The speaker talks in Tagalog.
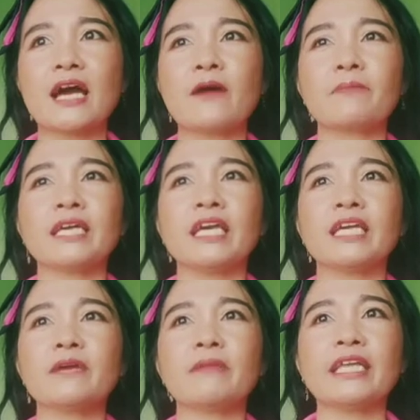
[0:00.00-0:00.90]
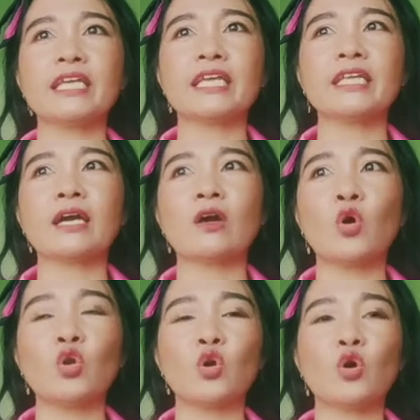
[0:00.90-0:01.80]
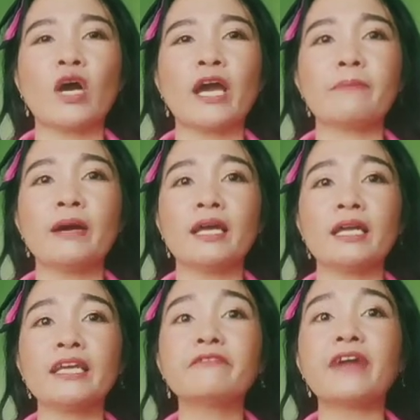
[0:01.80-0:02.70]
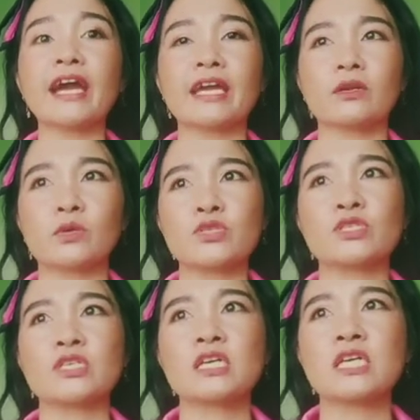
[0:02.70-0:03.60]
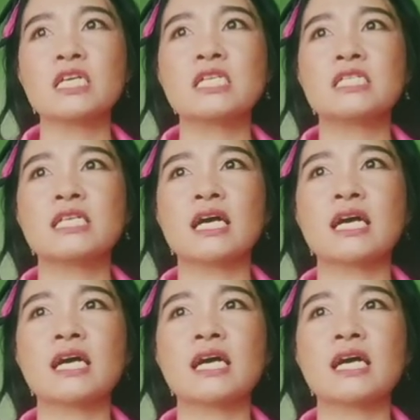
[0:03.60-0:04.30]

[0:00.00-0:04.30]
ang pagiging mainitin ng ulo ay para ding virus na